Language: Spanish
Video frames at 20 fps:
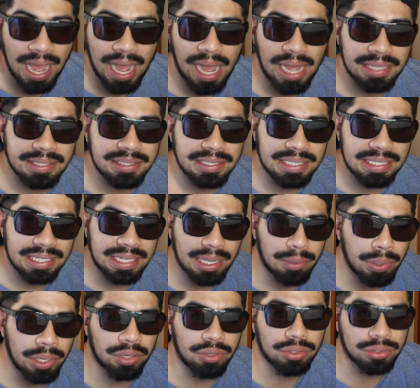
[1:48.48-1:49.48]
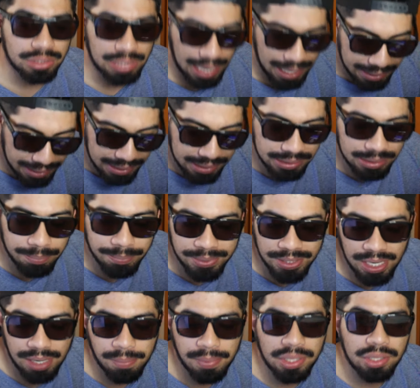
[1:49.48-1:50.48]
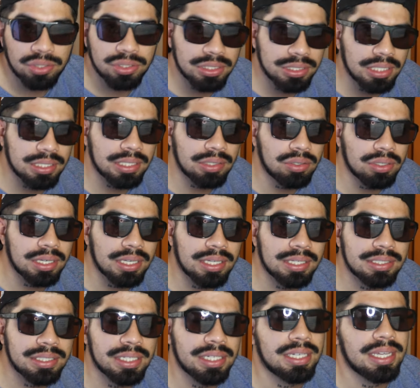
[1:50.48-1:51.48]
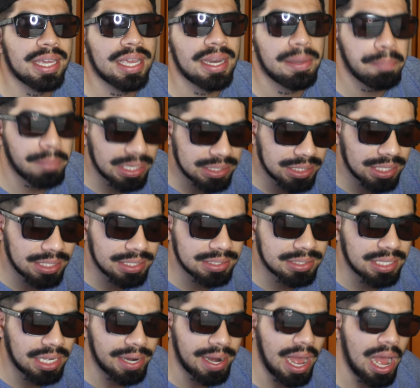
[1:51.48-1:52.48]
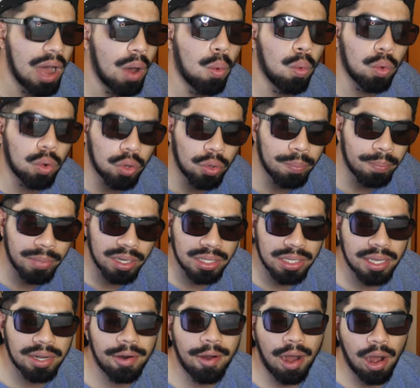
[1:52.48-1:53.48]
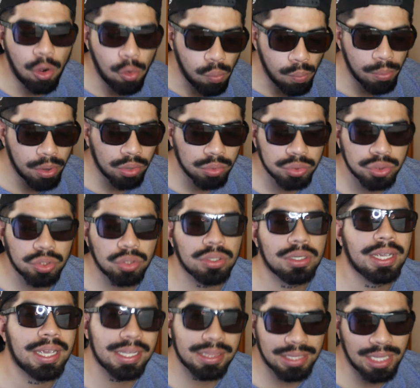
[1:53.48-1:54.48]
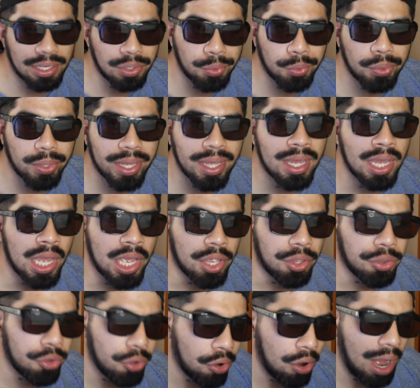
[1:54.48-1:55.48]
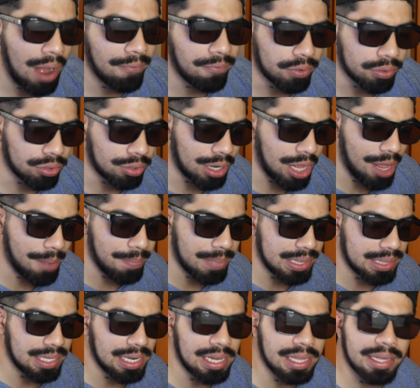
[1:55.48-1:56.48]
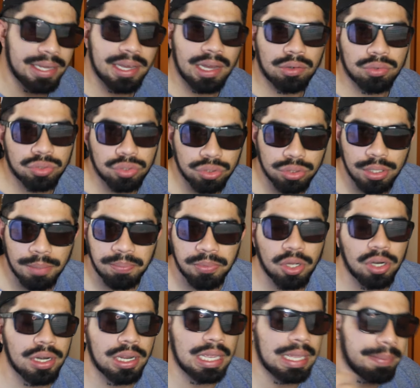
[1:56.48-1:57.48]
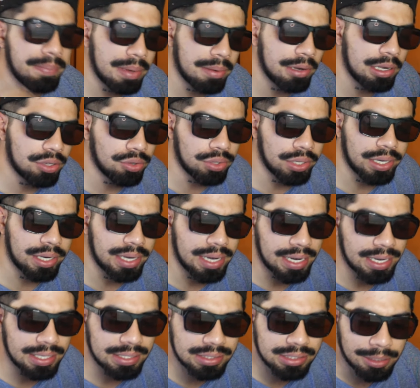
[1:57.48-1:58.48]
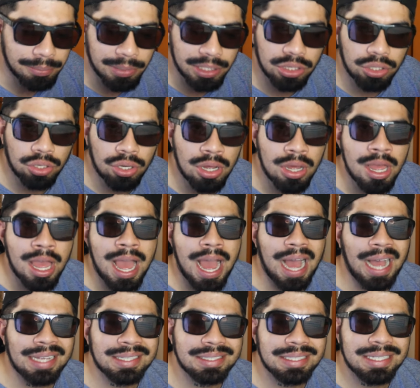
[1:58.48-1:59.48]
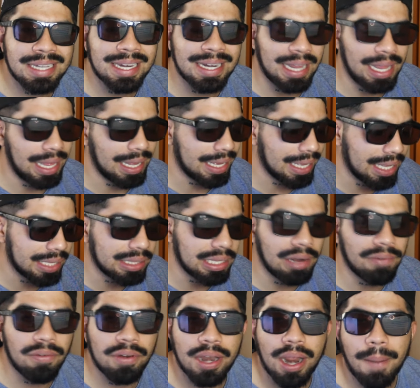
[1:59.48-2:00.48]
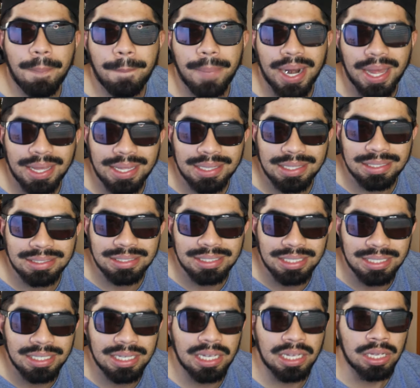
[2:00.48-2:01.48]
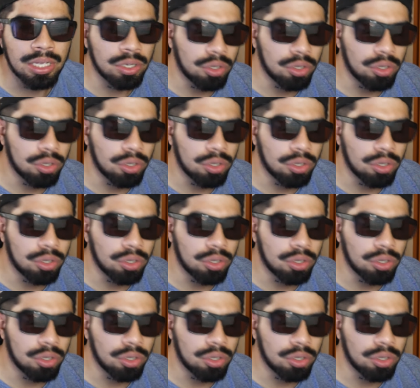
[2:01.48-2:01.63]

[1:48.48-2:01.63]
Así que bueno, antes de empezar el video sí te tengo que decir que vas a necesitar a un compañero, a un Browstone que te ayude. Yo afortunadamente le dije a un suscriptor y me va a ayudar en este método. Así que nada, quédate al final para que te enseñe